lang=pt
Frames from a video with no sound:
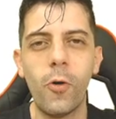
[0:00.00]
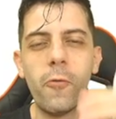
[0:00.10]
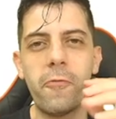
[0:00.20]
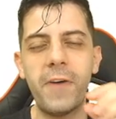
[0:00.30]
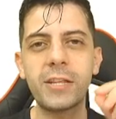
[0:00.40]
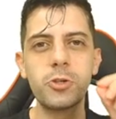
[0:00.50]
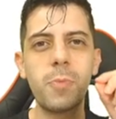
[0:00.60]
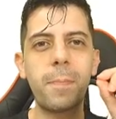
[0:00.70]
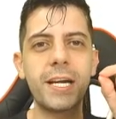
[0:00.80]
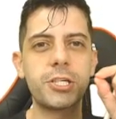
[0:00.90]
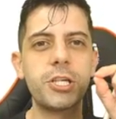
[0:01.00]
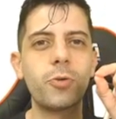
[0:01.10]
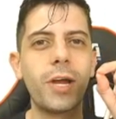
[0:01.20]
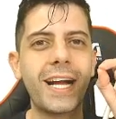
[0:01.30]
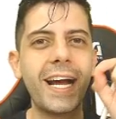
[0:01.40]
o fato de uma
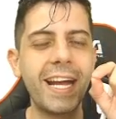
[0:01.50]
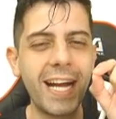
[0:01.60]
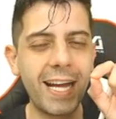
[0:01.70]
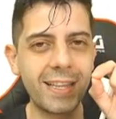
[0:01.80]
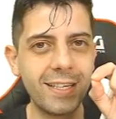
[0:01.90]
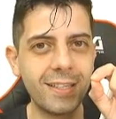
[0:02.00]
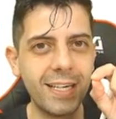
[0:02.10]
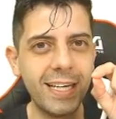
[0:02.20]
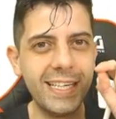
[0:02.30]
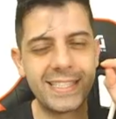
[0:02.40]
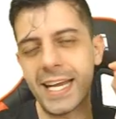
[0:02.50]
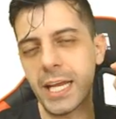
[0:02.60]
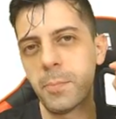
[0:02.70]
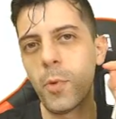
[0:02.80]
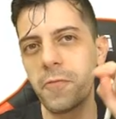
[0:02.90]
partícula carregada estar
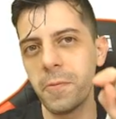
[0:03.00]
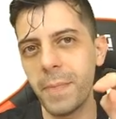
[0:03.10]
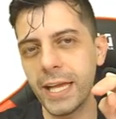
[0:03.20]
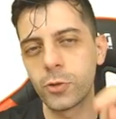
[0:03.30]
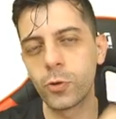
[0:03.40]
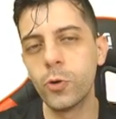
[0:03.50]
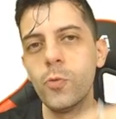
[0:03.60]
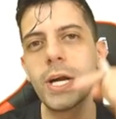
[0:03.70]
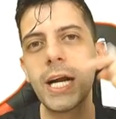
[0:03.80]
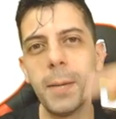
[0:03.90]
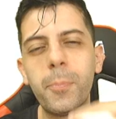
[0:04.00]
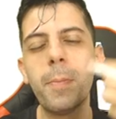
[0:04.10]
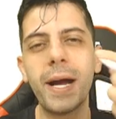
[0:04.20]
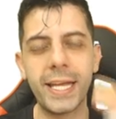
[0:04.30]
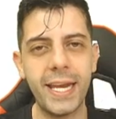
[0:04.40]
em movimento num campo
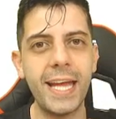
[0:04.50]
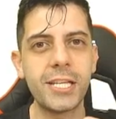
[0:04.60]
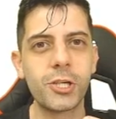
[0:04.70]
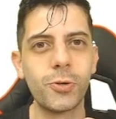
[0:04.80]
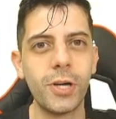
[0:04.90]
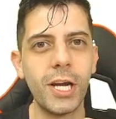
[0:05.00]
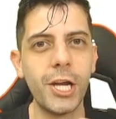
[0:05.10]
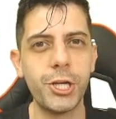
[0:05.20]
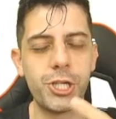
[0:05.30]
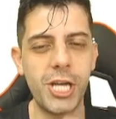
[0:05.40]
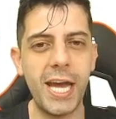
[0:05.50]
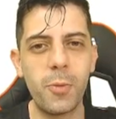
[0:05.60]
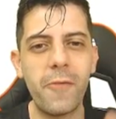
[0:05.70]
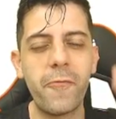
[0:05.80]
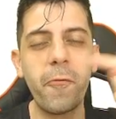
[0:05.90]
magnético gera
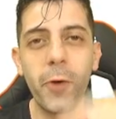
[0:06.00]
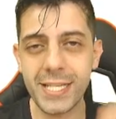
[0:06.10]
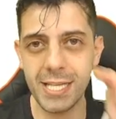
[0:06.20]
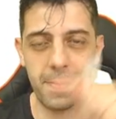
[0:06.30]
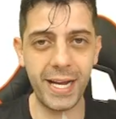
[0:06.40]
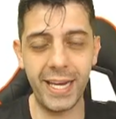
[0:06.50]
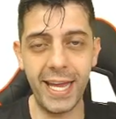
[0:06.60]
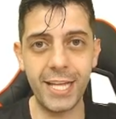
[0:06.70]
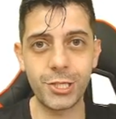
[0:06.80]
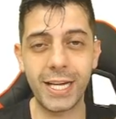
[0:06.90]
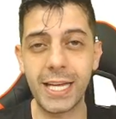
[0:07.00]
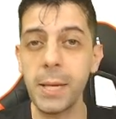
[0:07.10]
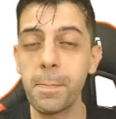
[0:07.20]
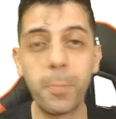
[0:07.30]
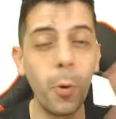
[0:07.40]
uma força magnética que
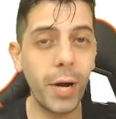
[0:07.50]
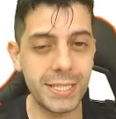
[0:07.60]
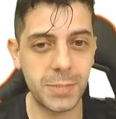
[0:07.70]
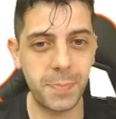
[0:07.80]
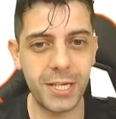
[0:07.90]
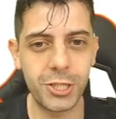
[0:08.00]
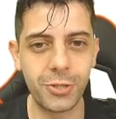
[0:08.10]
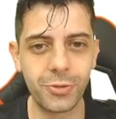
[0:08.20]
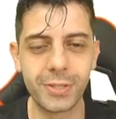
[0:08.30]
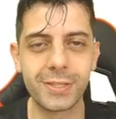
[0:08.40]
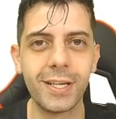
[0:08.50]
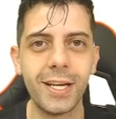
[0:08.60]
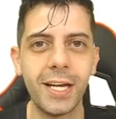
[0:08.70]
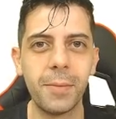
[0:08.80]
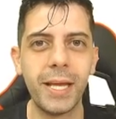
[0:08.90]
empurra essas partículas,
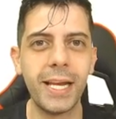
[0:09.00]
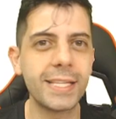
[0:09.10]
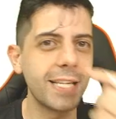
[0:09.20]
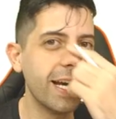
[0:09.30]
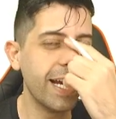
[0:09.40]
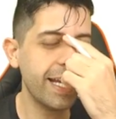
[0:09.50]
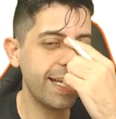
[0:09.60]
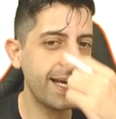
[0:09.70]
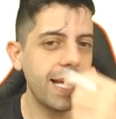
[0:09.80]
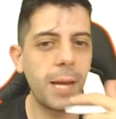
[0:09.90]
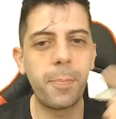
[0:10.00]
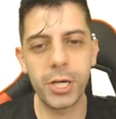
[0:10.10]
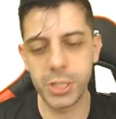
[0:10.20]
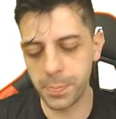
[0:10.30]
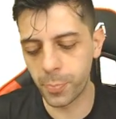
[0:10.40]
beleza? E aí ela
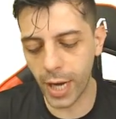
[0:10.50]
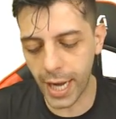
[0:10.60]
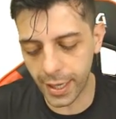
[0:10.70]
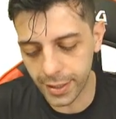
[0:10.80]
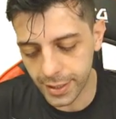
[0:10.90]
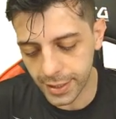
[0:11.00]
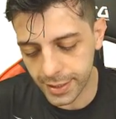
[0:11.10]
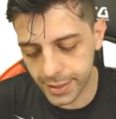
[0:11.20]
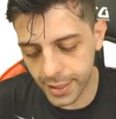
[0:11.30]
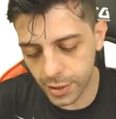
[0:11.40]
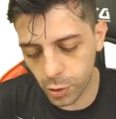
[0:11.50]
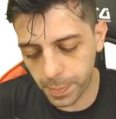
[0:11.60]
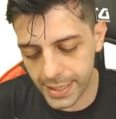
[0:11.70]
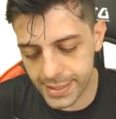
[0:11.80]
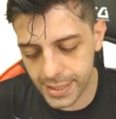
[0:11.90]
pode empurrar tanto
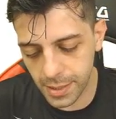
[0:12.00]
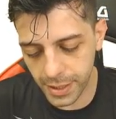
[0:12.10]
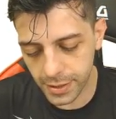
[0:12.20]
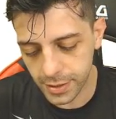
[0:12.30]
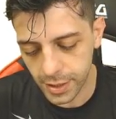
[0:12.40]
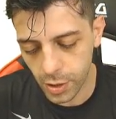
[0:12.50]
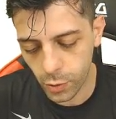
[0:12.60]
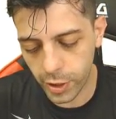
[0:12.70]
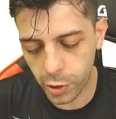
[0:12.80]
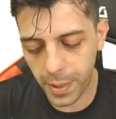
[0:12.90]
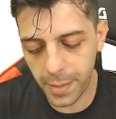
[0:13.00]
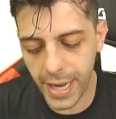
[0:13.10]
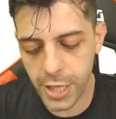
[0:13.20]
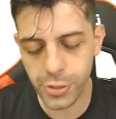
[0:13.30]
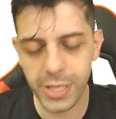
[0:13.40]
para cima quanto para
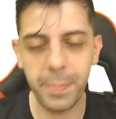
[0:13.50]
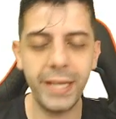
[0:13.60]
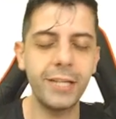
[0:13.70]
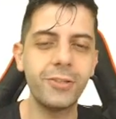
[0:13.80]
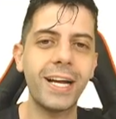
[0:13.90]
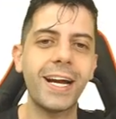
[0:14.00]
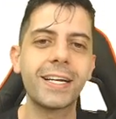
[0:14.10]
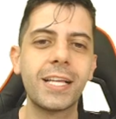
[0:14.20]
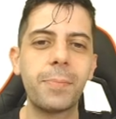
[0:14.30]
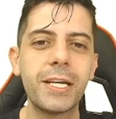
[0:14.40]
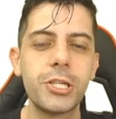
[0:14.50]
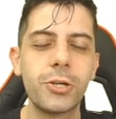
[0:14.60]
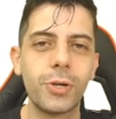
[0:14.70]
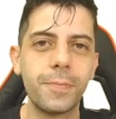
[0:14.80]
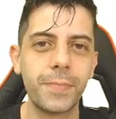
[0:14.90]
baixo, dependendo da carga da
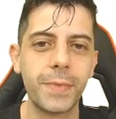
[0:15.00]
partícula.